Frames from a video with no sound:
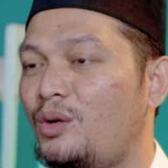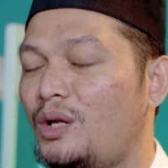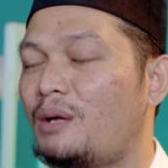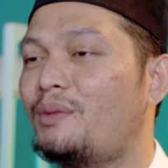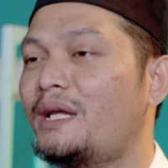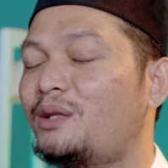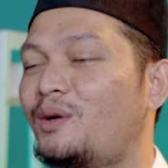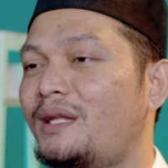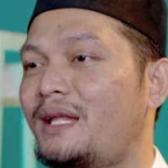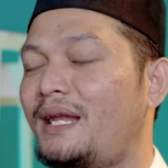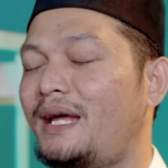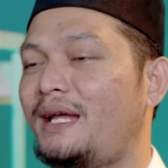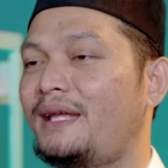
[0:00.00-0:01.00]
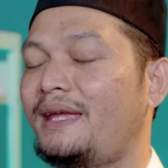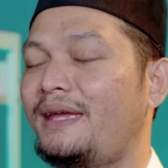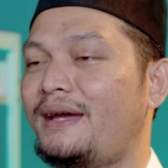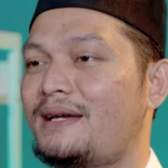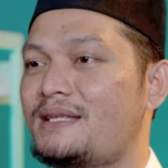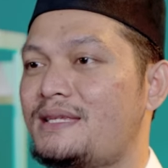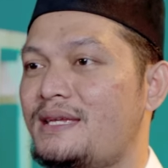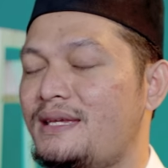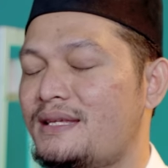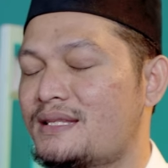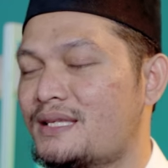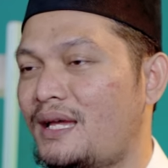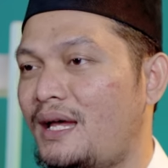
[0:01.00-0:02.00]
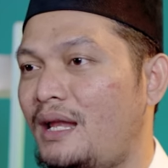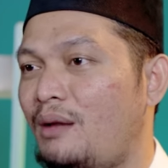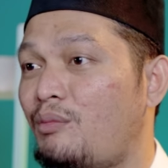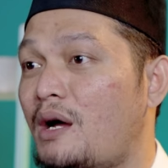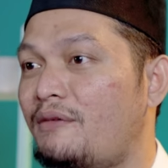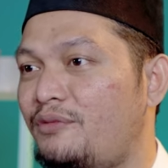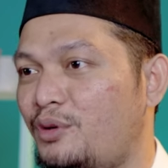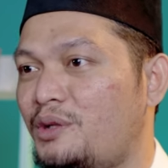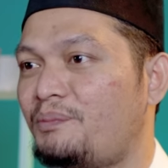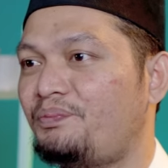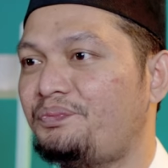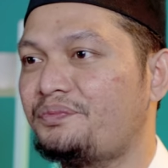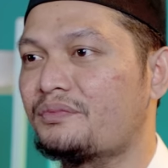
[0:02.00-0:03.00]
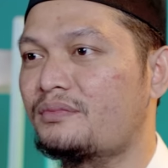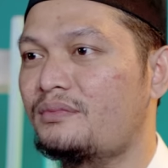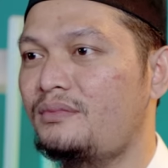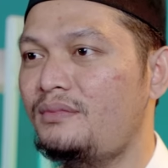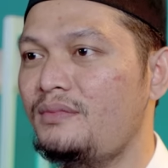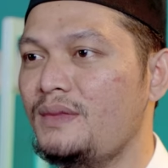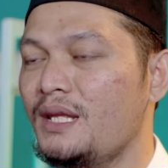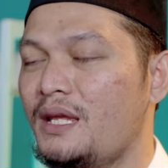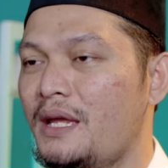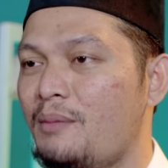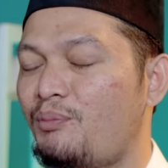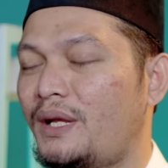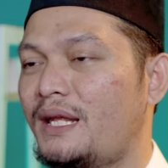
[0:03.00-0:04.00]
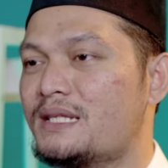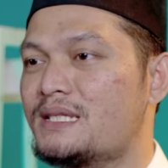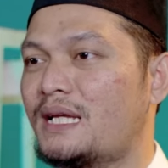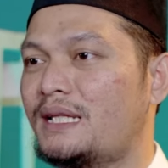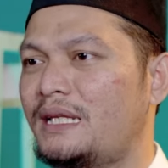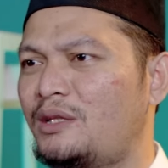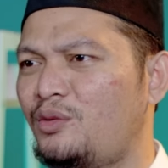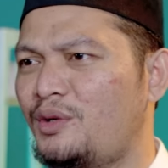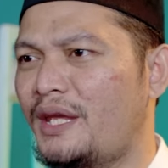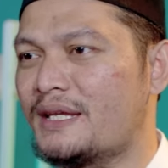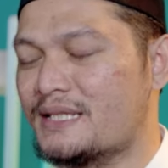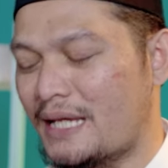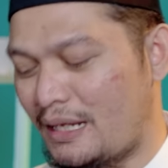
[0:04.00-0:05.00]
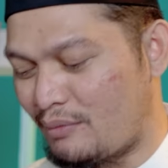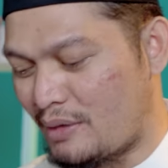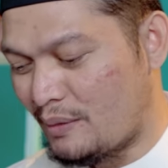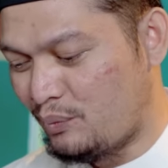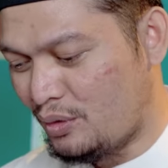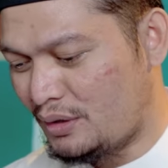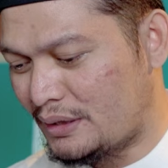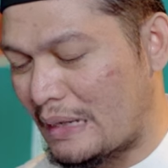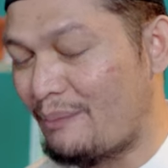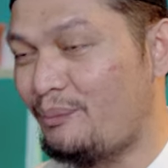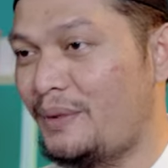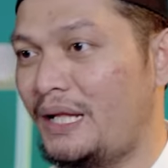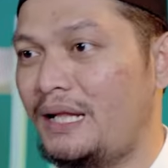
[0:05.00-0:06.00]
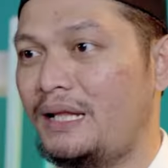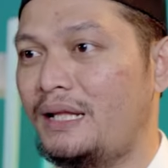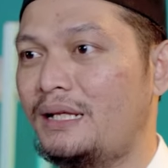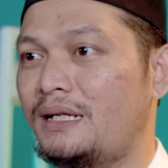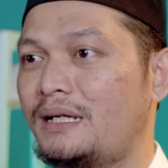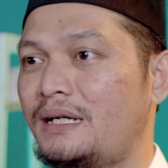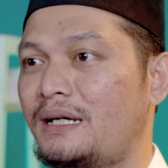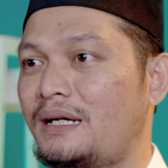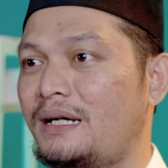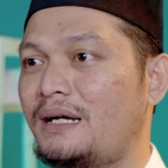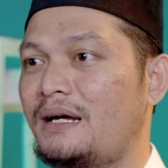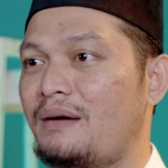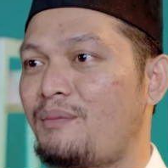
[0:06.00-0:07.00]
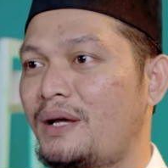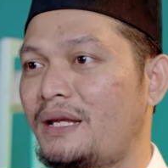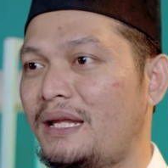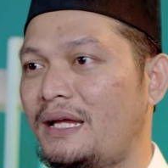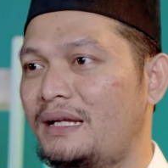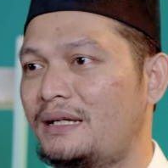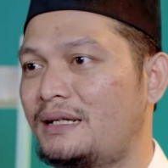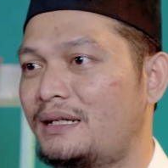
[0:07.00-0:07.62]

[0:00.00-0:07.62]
Ulama itu adalah Kiai Haji Sahal Mahfud pada saat itu Kiai Sahal Mahfud tampil ke mana?